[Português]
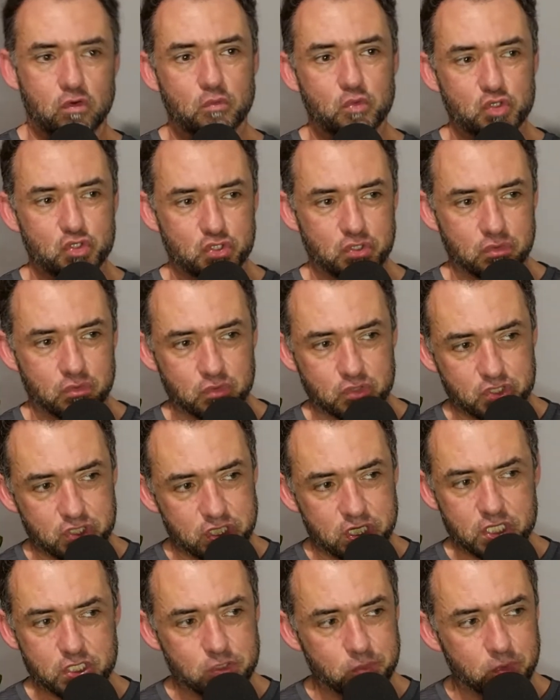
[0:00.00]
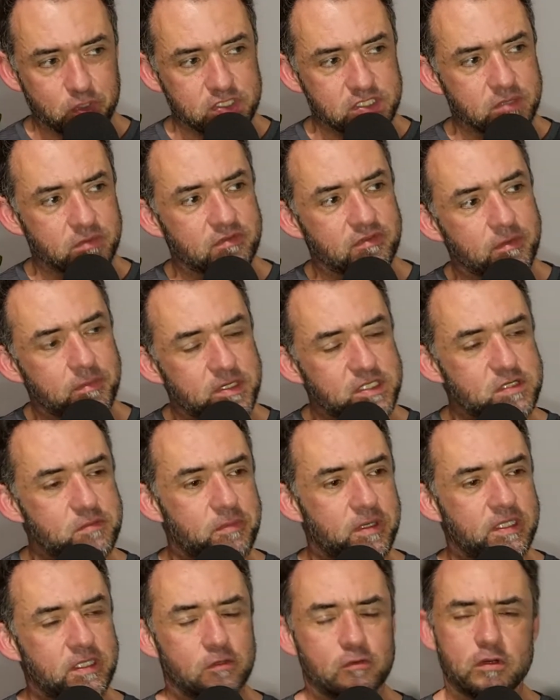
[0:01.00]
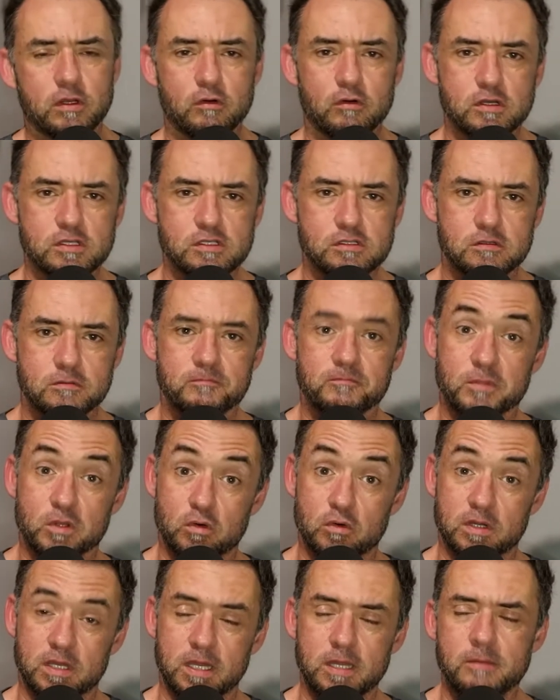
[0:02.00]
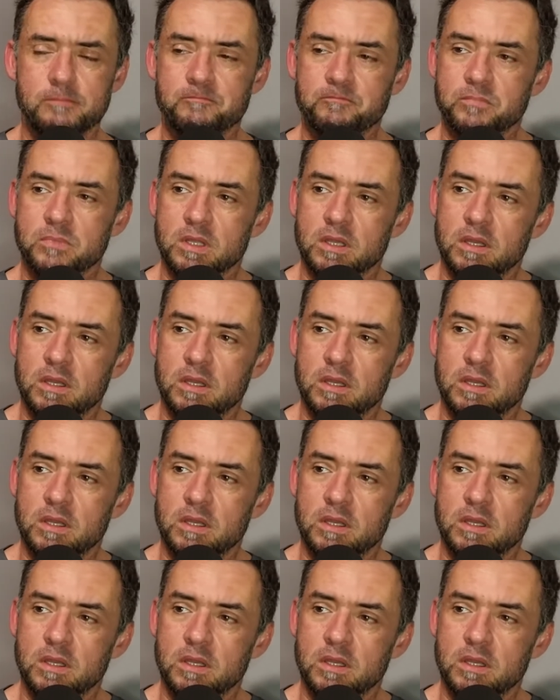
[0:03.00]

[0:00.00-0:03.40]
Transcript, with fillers: como o Churchill, por exemplo, que vai participar dentro do negócio, ok?